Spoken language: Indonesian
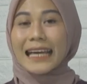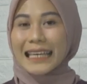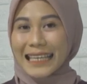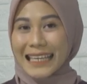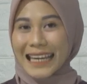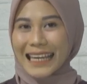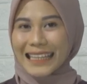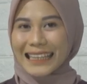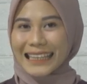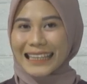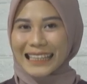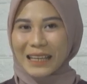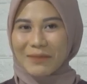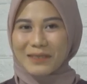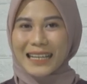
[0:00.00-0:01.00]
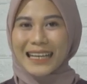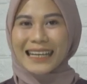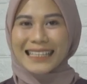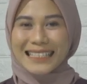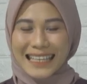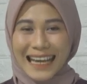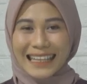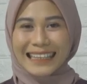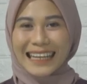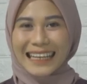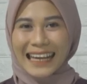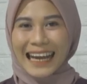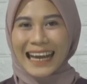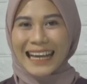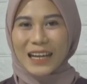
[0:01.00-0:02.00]
Ingat, tetap jaga kesehatan
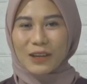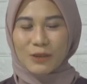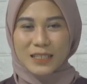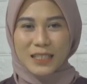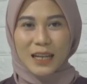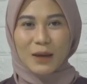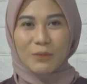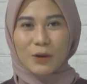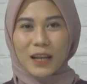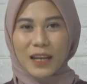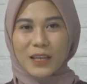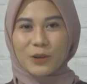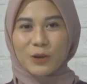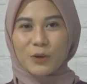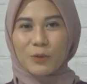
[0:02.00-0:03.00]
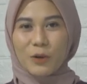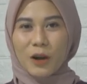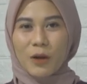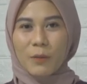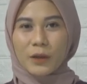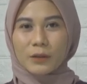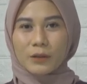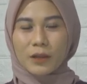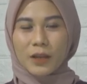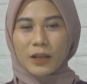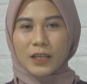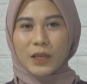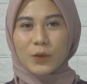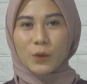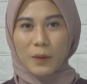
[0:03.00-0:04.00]
ya. Wassalamualaikum
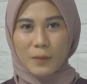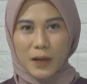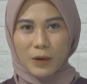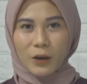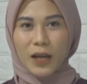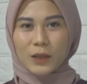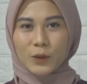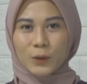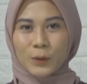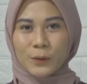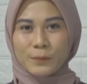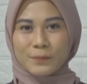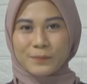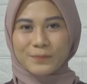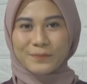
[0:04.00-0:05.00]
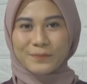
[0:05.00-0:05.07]
warahmatullahi wabarakatuh.